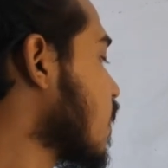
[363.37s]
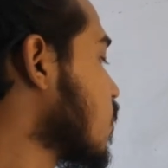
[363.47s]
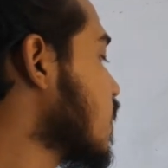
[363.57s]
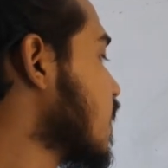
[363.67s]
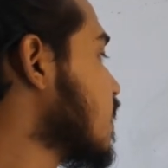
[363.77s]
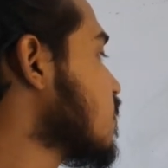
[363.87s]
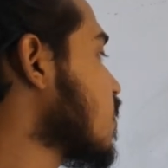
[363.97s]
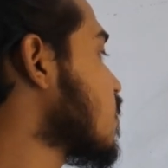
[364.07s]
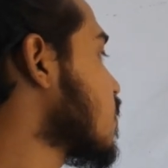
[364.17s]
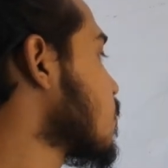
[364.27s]
তাহলে এই
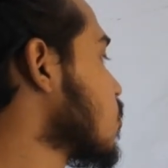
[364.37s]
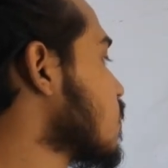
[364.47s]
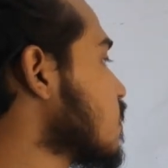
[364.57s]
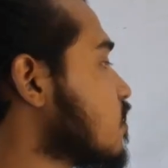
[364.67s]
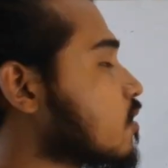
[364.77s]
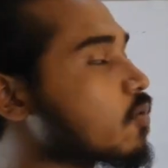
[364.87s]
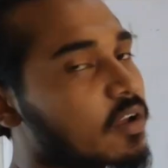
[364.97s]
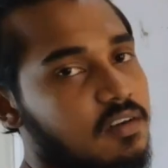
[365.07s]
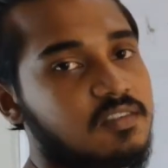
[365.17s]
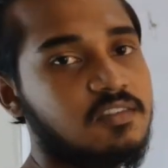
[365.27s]
চারটার মধ্যে যে কোনো
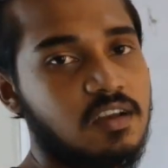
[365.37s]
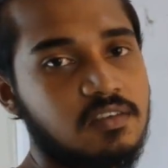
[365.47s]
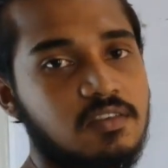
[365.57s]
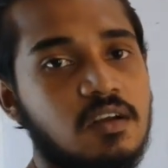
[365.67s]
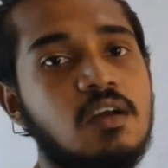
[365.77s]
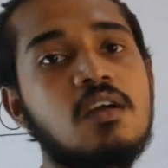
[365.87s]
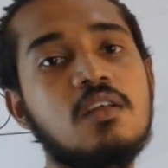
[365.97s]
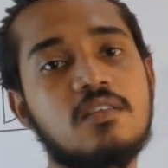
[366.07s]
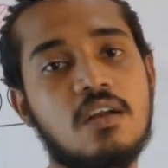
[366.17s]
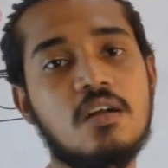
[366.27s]
একটা স্ট্রাকচার
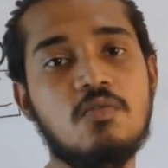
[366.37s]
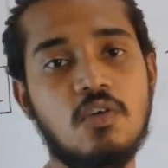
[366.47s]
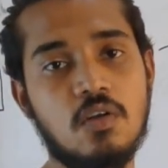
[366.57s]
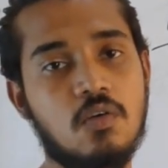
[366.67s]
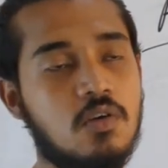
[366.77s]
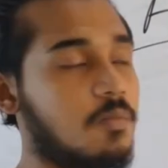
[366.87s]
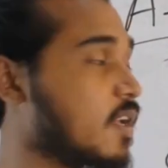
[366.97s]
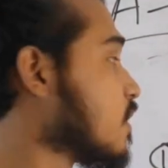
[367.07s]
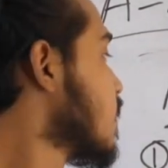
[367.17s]
তারা ফলো করবে